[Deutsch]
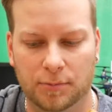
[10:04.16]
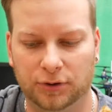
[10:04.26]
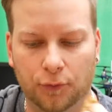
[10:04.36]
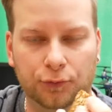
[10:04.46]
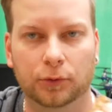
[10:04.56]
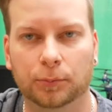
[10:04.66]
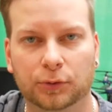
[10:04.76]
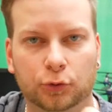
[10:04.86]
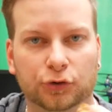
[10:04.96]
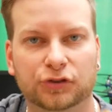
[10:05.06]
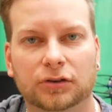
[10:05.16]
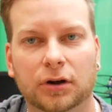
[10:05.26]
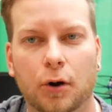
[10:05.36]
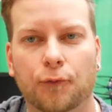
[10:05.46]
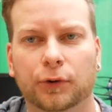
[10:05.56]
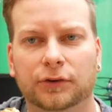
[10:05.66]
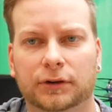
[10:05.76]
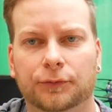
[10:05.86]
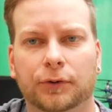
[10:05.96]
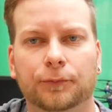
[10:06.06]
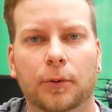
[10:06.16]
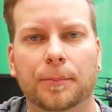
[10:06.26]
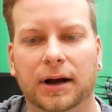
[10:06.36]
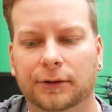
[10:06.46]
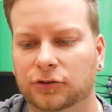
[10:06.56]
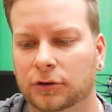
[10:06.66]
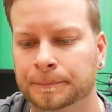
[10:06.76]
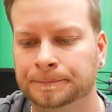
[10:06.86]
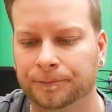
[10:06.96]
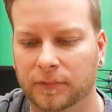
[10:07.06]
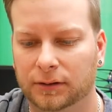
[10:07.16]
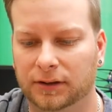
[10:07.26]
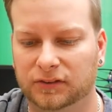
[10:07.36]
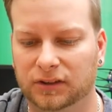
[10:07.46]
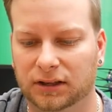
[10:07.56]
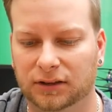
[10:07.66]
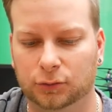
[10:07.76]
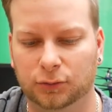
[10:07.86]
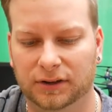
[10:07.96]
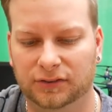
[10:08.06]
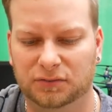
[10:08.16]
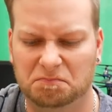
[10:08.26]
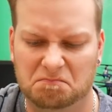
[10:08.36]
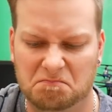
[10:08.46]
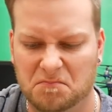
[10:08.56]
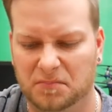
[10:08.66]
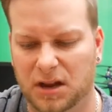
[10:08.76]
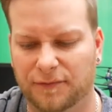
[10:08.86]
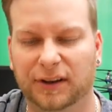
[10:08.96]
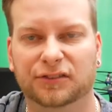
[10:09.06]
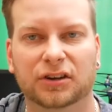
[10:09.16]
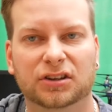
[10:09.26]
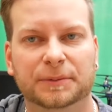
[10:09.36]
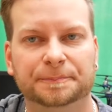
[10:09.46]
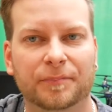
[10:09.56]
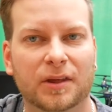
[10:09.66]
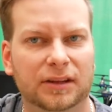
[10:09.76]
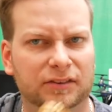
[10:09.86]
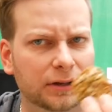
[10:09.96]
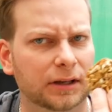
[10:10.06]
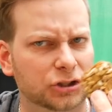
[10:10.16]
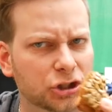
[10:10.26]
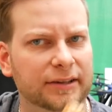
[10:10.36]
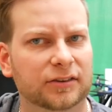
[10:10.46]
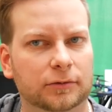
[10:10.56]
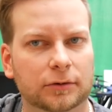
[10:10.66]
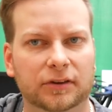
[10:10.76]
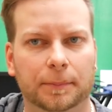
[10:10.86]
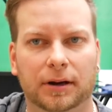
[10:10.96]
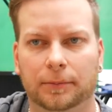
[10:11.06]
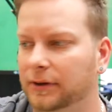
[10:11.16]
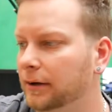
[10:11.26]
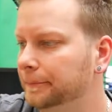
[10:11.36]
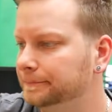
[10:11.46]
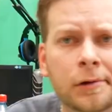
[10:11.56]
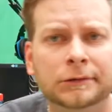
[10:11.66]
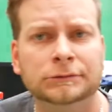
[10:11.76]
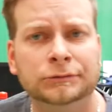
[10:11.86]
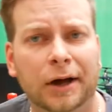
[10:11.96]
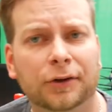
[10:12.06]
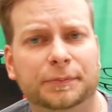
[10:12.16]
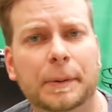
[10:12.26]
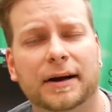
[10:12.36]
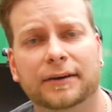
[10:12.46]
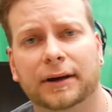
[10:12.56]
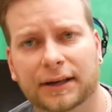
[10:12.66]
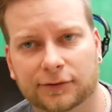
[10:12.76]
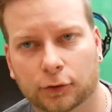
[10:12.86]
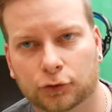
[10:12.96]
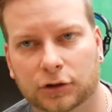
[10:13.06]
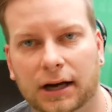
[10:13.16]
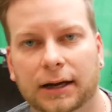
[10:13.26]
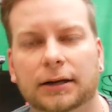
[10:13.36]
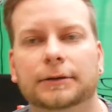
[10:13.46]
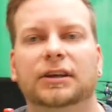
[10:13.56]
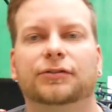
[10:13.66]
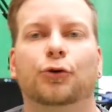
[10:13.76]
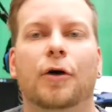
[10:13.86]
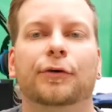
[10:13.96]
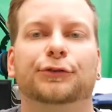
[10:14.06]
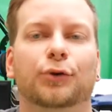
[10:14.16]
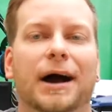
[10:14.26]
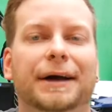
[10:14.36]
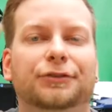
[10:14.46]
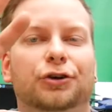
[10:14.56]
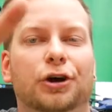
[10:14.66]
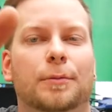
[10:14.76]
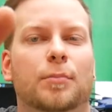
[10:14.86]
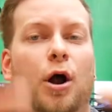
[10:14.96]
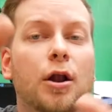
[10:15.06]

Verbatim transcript: mit, Auf, mit Guss hier drauf oder so von, von Brand. Das ist eher sowas. Papa? Ich weiß nicht. Papa? Das ist eher das Schlechteste in dieser Packung, ja? Also Zwieback war nicht so geil, deswegen kommen wir zu Item 11.